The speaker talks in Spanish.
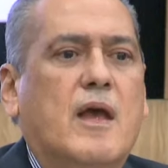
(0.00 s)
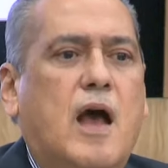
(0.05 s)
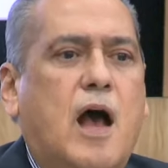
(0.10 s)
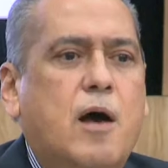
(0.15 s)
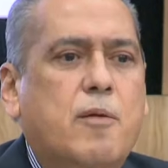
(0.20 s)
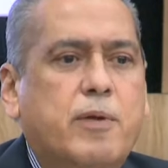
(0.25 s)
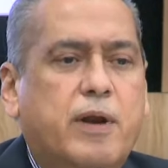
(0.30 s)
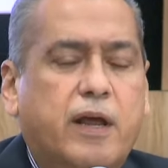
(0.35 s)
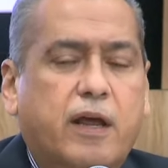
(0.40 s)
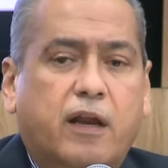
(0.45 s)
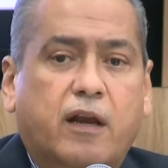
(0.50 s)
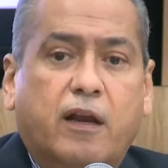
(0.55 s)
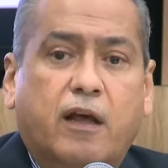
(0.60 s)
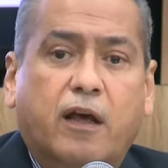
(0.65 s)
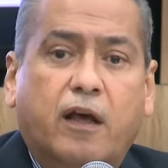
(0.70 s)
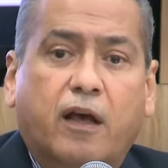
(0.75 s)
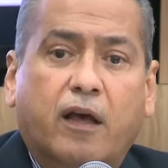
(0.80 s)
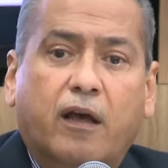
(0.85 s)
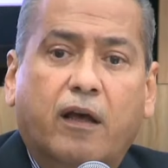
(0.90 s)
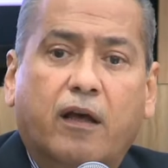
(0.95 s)
abren
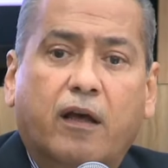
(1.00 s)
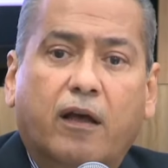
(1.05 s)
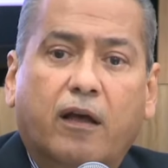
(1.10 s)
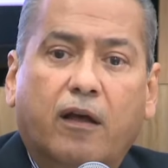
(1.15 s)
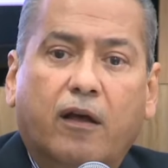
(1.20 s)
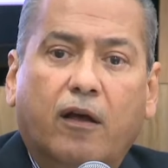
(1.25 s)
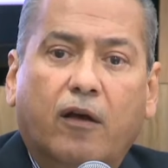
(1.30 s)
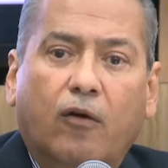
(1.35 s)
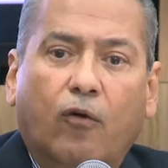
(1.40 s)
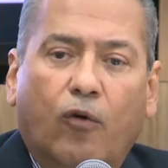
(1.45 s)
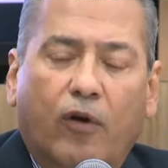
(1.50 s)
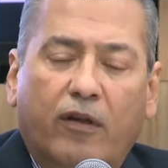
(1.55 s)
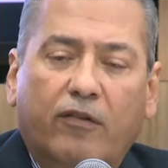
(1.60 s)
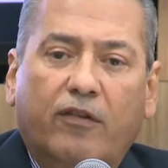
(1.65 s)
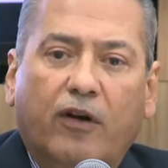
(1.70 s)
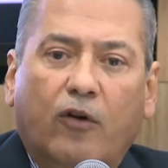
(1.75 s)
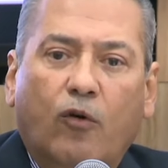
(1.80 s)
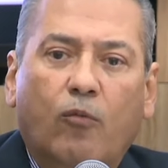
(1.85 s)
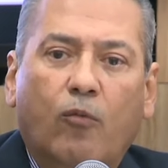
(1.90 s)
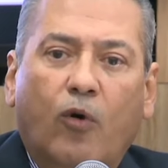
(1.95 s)
eh, con
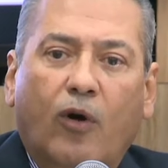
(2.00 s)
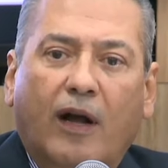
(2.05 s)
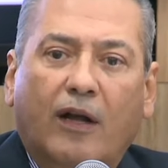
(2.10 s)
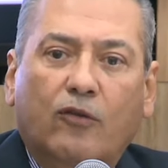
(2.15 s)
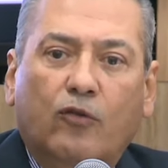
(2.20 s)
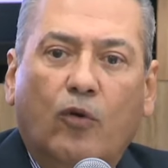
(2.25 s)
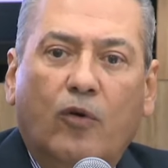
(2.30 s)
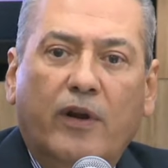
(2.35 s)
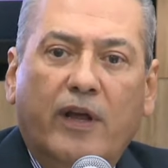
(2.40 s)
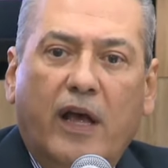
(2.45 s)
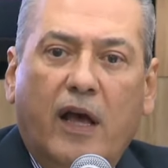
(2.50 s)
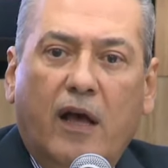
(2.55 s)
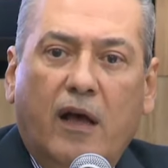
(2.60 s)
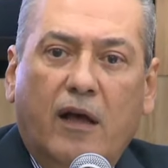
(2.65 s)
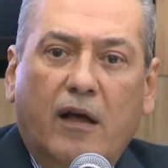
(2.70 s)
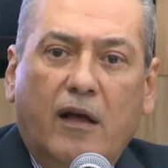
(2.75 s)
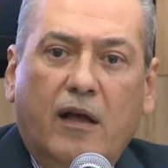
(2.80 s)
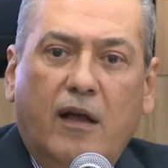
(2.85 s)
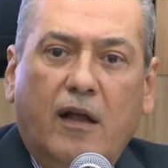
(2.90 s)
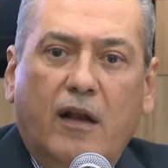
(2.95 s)
esta
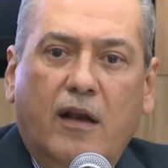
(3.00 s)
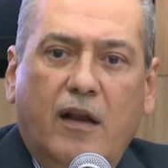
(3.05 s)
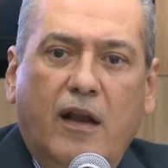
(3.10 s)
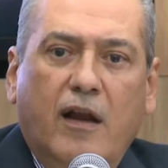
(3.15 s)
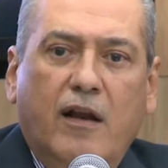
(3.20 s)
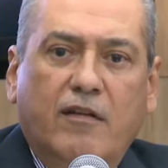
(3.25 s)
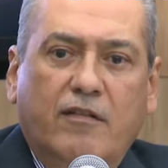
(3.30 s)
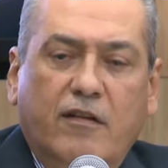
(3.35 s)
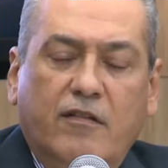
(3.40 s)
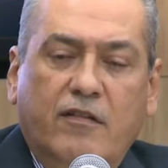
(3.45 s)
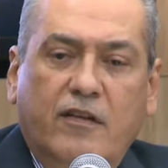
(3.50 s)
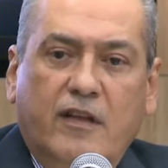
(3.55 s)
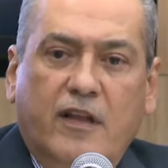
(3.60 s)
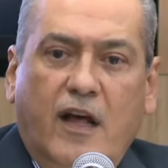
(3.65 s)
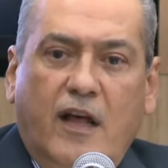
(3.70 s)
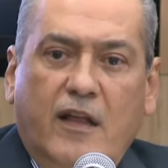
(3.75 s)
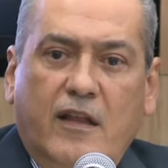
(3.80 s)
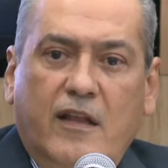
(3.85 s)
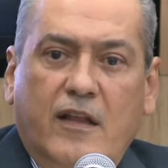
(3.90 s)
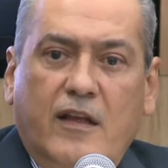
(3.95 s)
convocatoria la
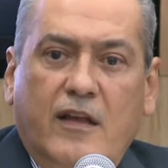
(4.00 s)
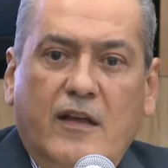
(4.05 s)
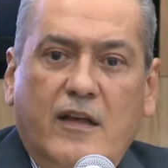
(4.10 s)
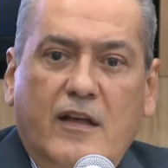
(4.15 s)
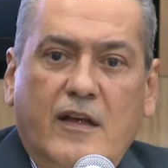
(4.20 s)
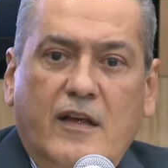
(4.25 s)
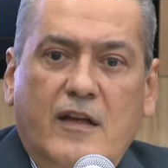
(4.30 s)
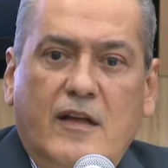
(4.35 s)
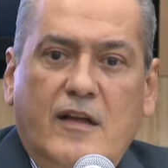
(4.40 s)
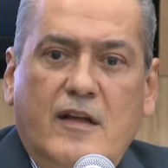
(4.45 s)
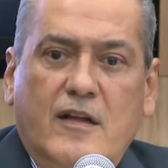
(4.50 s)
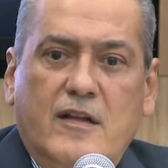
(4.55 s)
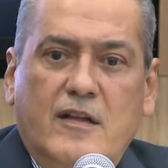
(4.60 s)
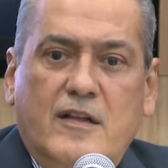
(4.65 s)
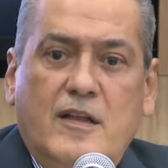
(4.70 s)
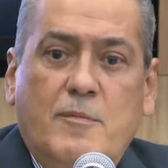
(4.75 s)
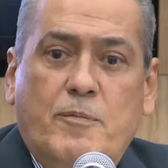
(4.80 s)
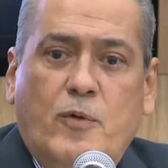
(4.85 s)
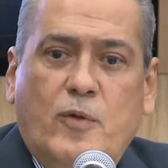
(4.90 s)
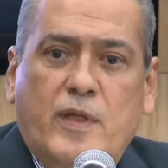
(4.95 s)
necesidad
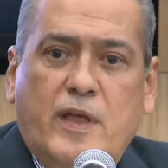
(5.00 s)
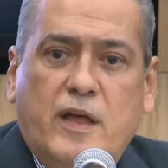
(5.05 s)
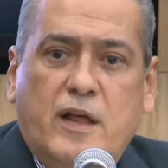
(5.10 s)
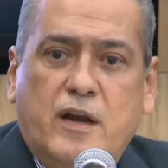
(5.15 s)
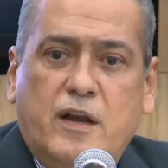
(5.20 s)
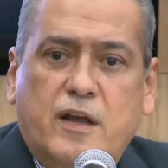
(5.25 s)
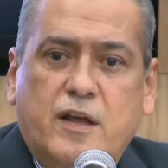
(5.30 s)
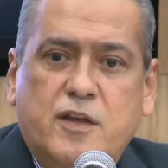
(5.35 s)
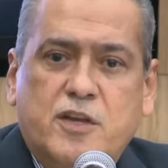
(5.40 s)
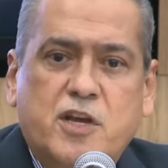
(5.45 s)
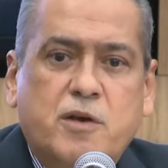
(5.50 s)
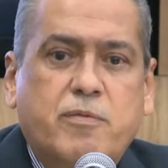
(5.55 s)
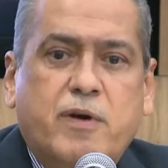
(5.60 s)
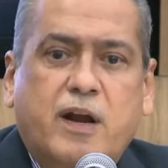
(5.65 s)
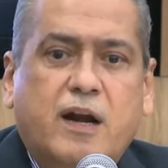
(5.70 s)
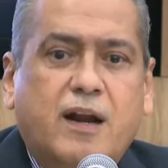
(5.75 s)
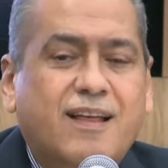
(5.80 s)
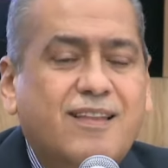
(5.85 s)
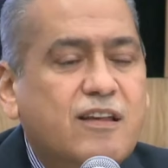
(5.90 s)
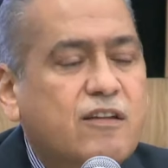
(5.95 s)
de poder eh,
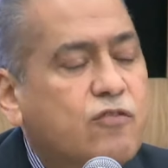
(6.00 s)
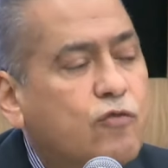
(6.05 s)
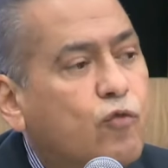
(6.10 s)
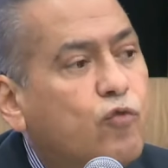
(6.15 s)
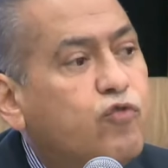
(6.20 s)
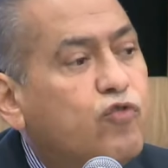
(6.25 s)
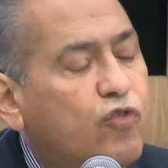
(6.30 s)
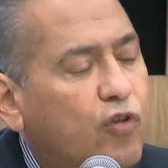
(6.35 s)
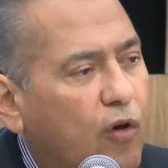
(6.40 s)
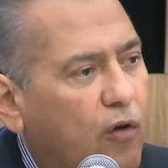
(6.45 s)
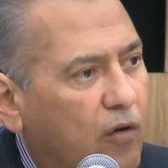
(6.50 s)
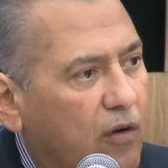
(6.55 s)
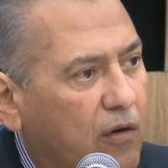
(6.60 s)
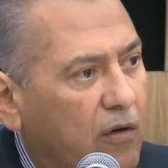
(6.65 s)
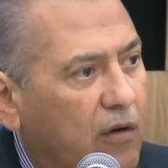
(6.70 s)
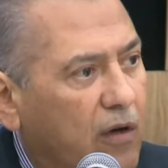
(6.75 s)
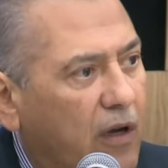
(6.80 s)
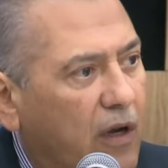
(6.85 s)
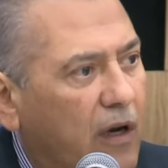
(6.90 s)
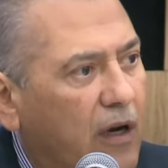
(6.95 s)
llevar a la
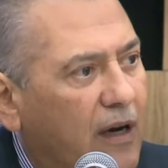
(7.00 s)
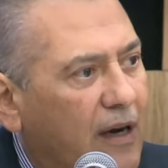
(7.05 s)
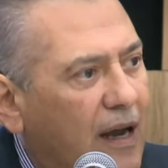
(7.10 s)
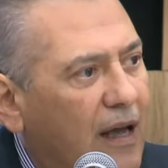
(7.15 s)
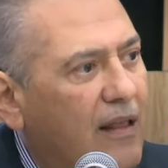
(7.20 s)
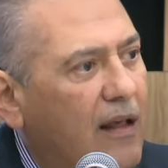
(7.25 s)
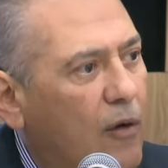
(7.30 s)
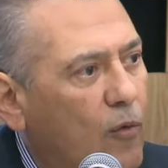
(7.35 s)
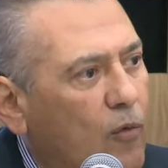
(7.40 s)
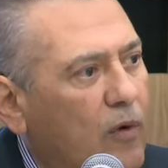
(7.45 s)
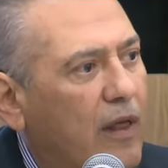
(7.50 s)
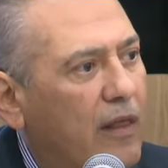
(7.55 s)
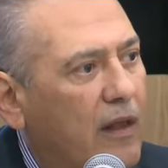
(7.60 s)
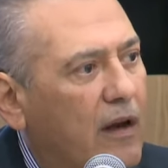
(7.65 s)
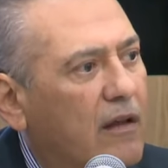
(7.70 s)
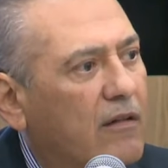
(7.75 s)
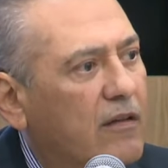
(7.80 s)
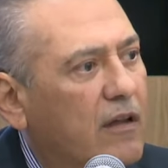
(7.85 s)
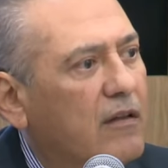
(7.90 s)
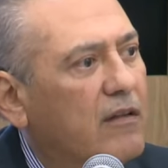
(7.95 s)
discusión en cada una
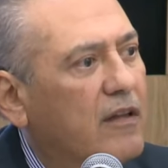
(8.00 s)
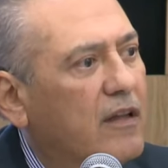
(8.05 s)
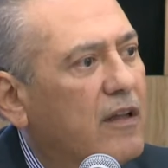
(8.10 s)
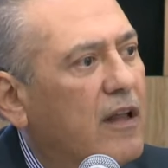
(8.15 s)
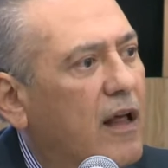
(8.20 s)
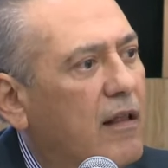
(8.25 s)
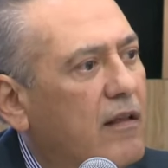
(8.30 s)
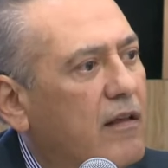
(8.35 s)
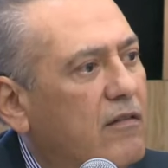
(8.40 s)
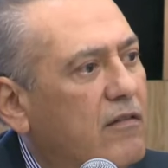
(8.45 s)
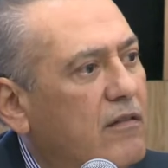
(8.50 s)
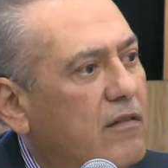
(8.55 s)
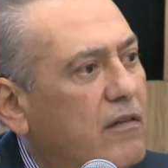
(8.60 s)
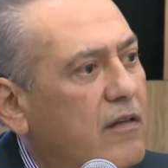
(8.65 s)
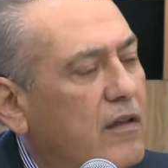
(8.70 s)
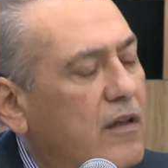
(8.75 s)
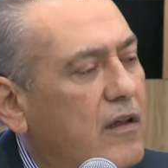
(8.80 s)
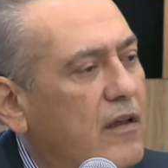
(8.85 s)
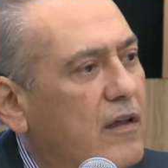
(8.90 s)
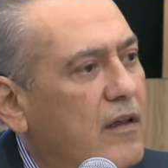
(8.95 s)
de las entidades
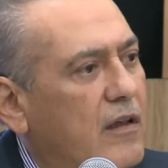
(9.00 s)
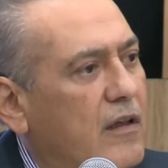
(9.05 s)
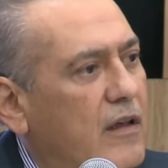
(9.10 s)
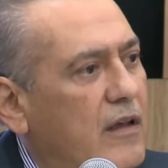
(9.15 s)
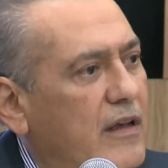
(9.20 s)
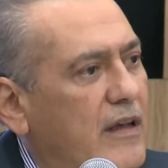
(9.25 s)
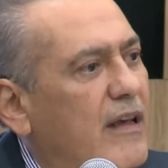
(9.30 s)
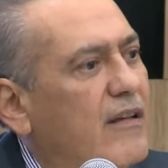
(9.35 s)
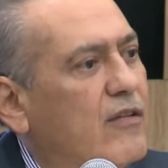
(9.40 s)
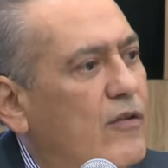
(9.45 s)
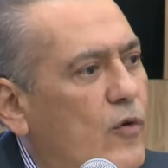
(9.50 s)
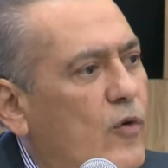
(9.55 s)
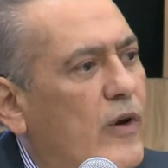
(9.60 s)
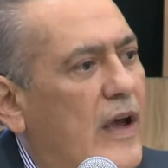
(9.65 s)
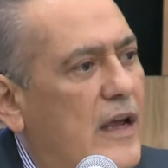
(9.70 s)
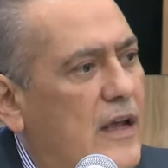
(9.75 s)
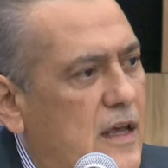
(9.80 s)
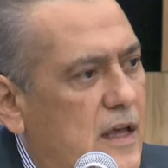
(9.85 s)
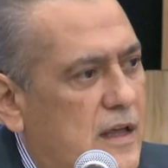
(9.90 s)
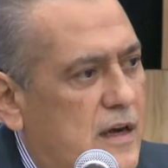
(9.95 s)
qué es lo
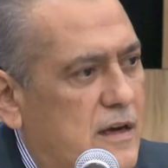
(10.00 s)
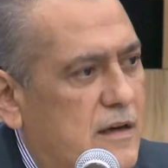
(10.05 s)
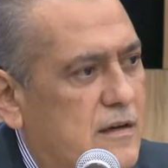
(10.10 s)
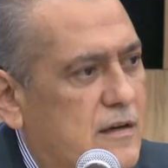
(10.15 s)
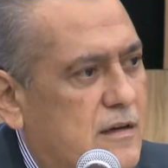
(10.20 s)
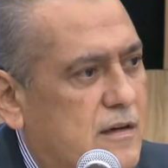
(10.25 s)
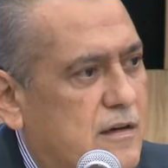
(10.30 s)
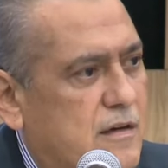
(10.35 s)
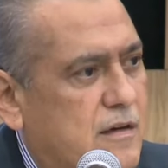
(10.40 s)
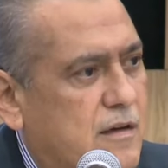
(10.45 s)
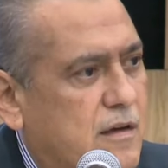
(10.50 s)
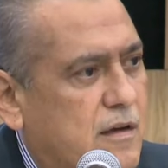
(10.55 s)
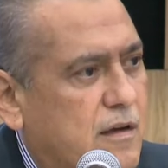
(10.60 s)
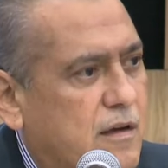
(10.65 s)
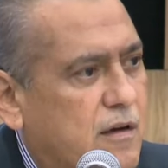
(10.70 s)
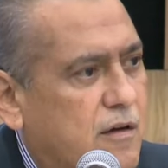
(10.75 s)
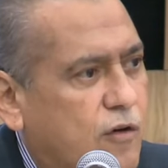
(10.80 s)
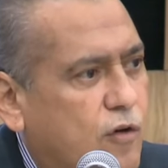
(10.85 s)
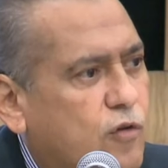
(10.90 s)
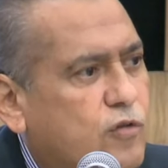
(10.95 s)
que quieren
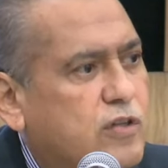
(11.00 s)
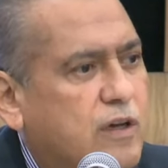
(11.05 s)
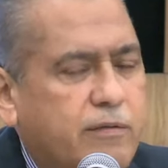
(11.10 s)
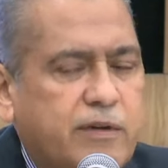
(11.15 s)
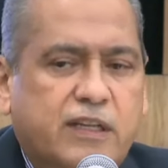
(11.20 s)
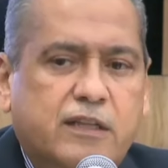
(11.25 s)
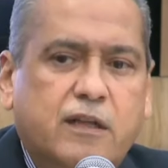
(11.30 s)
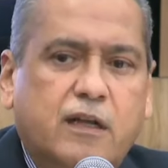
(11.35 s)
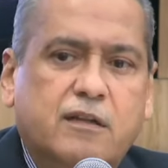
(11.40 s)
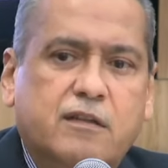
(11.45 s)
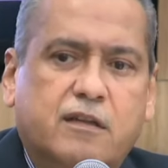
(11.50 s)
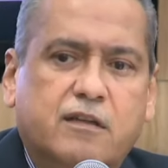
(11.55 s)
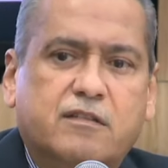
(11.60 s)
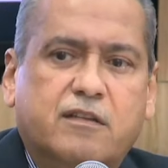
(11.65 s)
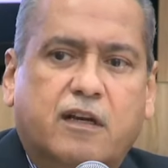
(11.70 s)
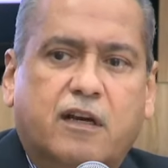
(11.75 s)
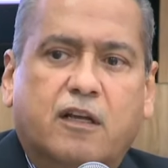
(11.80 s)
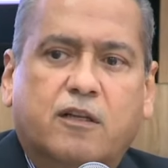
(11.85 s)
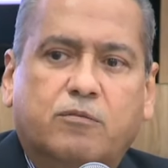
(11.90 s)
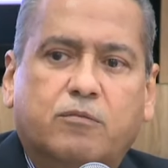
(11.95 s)
los
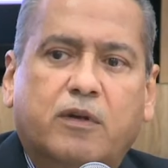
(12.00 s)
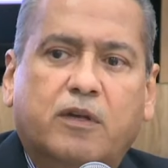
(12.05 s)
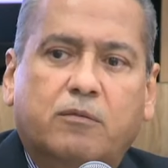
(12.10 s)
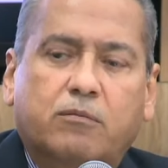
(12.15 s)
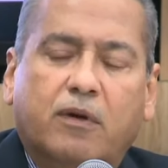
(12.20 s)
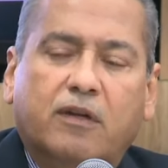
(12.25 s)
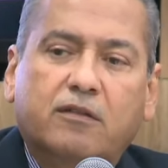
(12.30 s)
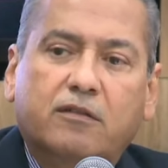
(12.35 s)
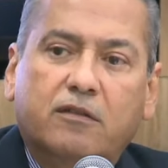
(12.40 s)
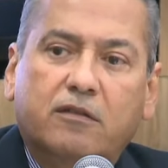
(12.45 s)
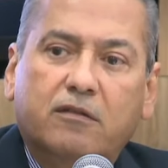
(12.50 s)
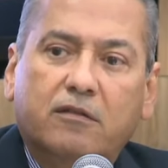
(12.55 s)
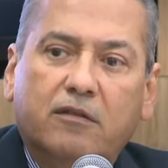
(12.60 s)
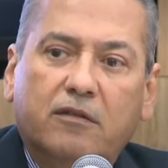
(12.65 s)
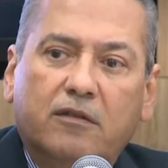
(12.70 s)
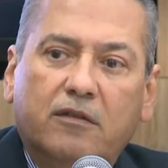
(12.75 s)
habitantes de las mismas.